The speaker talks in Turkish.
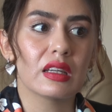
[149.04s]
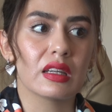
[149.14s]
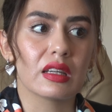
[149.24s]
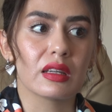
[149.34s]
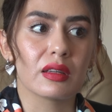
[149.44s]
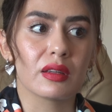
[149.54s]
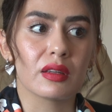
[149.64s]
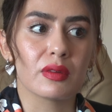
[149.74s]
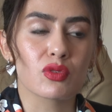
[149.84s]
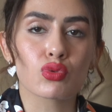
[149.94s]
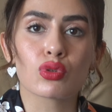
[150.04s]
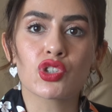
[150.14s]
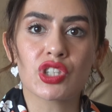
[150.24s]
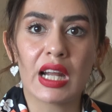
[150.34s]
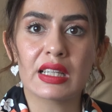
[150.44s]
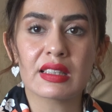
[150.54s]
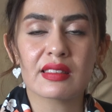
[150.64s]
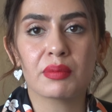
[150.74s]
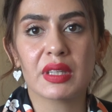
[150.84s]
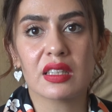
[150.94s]
e, soru işaretleri
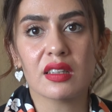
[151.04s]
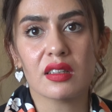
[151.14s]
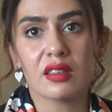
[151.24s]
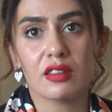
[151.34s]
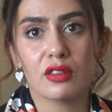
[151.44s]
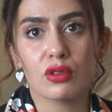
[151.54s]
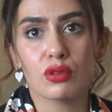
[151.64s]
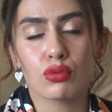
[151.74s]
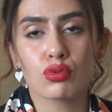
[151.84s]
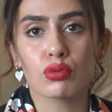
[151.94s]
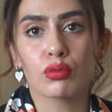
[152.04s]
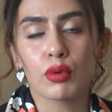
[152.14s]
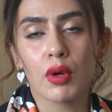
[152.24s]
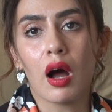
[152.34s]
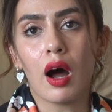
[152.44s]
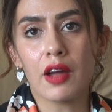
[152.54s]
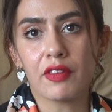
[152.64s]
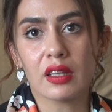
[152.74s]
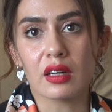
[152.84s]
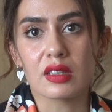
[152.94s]
tabii ki e, tüm
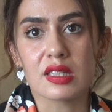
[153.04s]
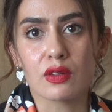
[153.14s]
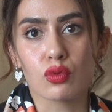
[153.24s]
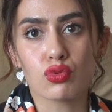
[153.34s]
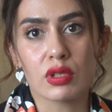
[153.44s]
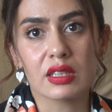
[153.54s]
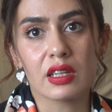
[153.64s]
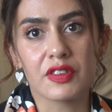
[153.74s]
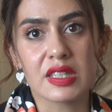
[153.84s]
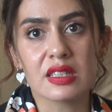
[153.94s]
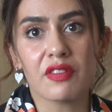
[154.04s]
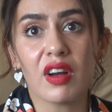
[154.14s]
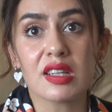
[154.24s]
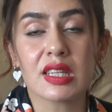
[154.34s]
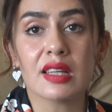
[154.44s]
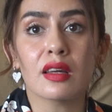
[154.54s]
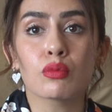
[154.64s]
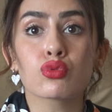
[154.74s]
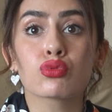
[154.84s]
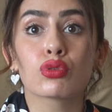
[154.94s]
hayvan hakları savunucuların kafasında var. Zaten
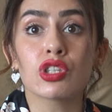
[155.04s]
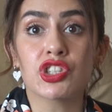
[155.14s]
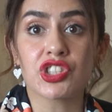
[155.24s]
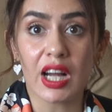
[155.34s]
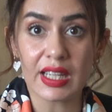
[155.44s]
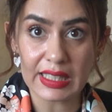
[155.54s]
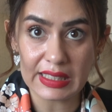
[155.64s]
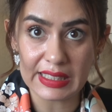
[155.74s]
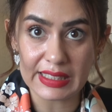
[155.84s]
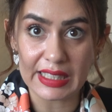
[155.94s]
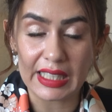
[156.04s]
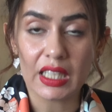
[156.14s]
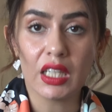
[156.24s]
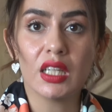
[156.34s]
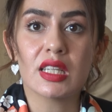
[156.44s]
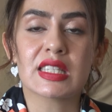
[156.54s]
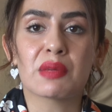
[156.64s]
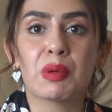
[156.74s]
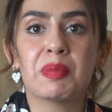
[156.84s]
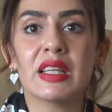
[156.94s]
bu soru işaretleri
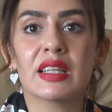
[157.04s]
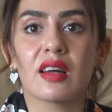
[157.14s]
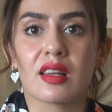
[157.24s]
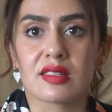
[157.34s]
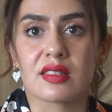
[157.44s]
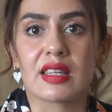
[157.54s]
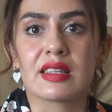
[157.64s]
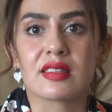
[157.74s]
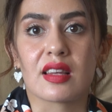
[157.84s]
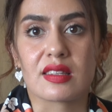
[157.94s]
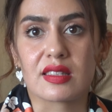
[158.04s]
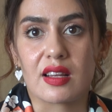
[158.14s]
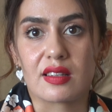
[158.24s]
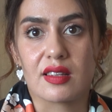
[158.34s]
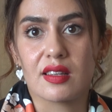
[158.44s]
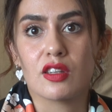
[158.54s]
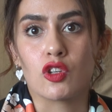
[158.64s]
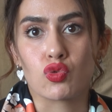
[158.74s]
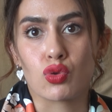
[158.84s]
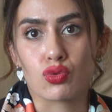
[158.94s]
sebebiyle de aslında itirazlar
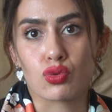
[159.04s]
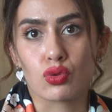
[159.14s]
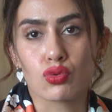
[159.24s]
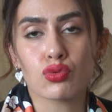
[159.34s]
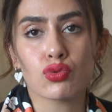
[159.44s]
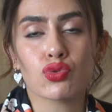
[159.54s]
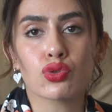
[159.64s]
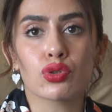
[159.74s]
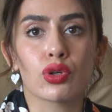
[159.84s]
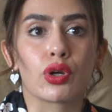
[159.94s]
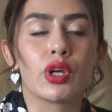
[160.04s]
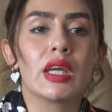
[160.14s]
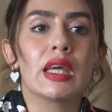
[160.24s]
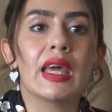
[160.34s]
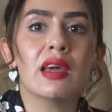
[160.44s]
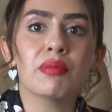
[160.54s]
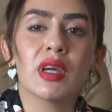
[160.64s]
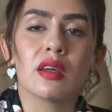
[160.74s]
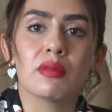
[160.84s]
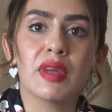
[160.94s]
e, söz konusu. Çünkü hem
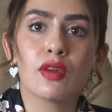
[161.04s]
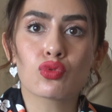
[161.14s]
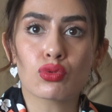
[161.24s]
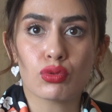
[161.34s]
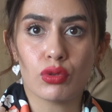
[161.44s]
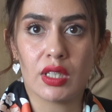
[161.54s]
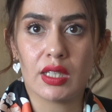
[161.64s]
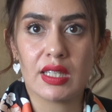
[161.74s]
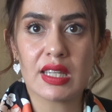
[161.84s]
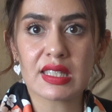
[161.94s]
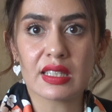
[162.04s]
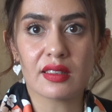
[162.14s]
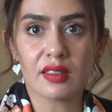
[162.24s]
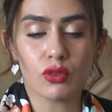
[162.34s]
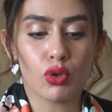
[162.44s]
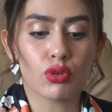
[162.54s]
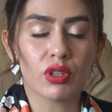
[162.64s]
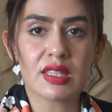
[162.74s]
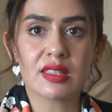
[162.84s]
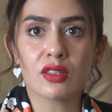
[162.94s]
e, mevcut e, yasanın
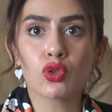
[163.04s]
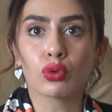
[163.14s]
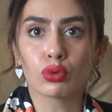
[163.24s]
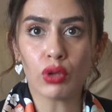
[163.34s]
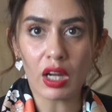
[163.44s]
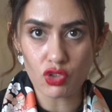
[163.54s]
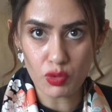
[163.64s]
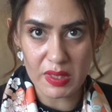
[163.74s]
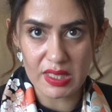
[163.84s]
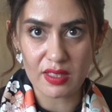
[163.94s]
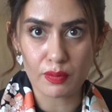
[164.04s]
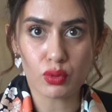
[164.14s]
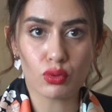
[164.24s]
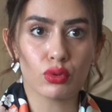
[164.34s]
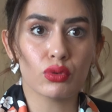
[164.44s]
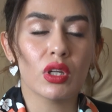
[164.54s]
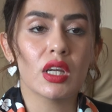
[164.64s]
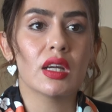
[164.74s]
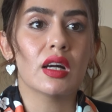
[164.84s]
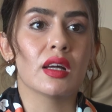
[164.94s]
ötenezinin yolunu açması, bunun
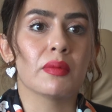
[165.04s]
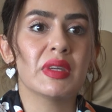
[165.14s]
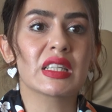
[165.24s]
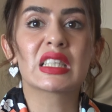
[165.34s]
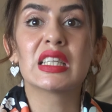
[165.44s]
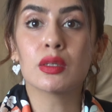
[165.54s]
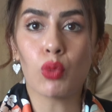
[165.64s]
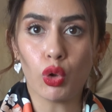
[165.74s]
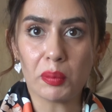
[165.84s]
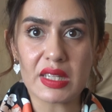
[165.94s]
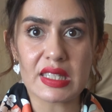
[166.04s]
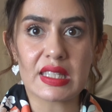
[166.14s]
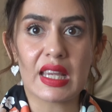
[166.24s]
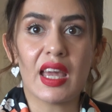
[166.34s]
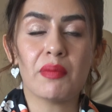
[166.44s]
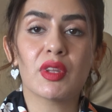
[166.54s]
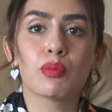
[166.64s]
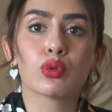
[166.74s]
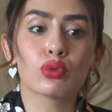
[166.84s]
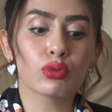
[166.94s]
e, bir kıyım olması hem
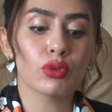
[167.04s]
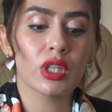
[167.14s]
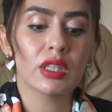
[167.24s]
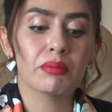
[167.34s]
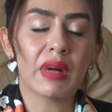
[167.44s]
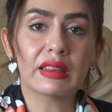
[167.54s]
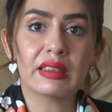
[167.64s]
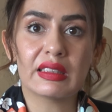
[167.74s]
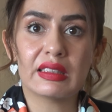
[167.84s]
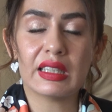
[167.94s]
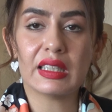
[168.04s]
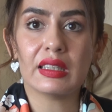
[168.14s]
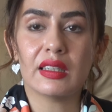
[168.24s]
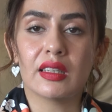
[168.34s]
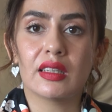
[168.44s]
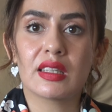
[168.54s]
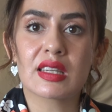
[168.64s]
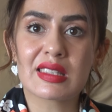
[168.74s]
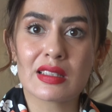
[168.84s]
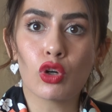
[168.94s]
de bunun maddede e,
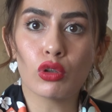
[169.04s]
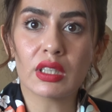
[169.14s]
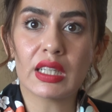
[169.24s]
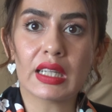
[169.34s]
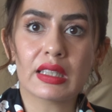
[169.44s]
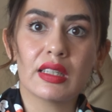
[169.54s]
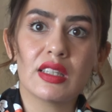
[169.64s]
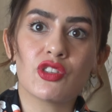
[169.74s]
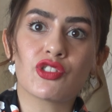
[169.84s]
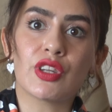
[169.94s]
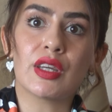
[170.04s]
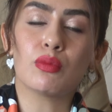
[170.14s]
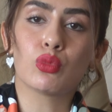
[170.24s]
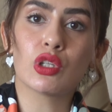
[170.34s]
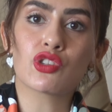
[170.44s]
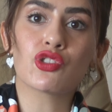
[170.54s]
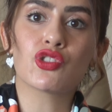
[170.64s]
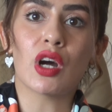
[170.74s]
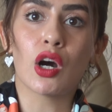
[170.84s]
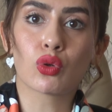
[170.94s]
yazılı olarak işte
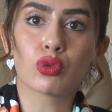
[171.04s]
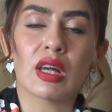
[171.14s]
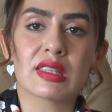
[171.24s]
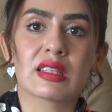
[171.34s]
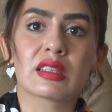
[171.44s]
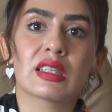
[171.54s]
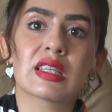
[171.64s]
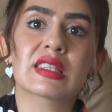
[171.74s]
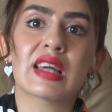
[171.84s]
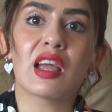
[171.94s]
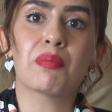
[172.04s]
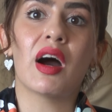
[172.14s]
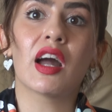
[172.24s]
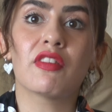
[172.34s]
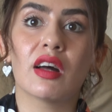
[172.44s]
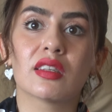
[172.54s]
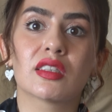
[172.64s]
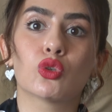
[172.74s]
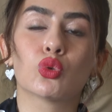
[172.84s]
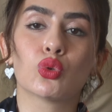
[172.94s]
bulaşıcı akut hastalıklara sahip
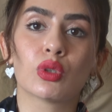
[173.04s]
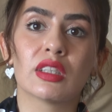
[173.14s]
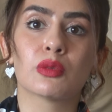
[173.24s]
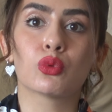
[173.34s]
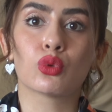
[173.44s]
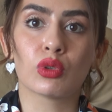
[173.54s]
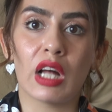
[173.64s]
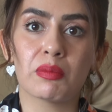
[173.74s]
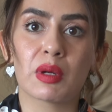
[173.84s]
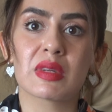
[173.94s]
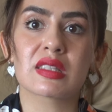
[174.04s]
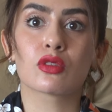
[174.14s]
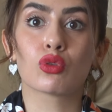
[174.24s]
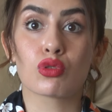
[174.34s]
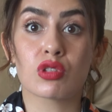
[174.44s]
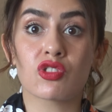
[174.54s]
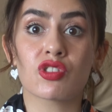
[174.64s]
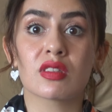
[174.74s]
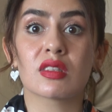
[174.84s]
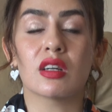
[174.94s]
hayvanlara uygulanıp uygulanmaması,
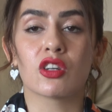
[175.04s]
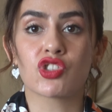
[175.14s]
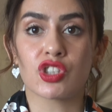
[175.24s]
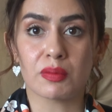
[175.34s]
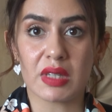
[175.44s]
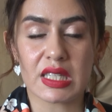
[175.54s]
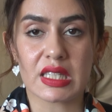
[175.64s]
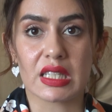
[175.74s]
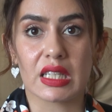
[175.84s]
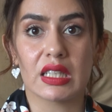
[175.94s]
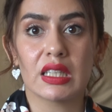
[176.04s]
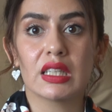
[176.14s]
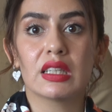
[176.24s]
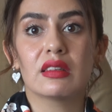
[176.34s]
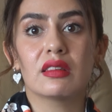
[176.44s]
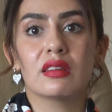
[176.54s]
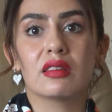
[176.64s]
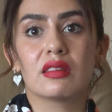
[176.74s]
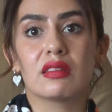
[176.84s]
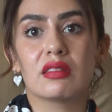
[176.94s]
dozajının aşılması,
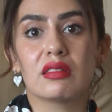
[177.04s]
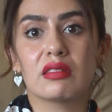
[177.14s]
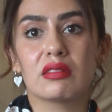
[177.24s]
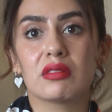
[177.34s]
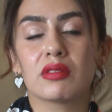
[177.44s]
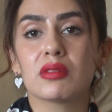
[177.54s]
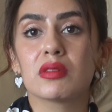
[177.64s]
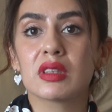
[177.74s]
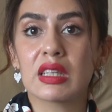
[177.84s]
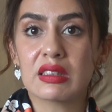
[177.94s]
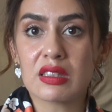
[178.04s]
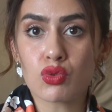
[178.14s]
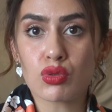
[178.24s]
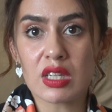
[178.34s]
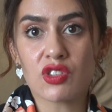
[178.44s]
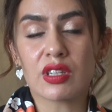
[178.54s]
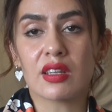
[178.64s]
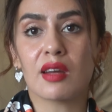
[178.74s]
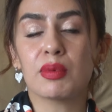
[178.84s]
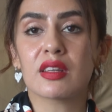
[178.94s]
e, Dediğiniz üzere işte
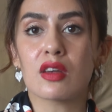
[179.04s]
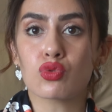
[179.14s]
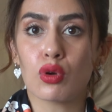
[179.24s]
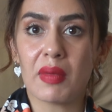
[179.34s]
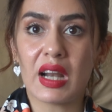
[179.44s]
rehabilitasyon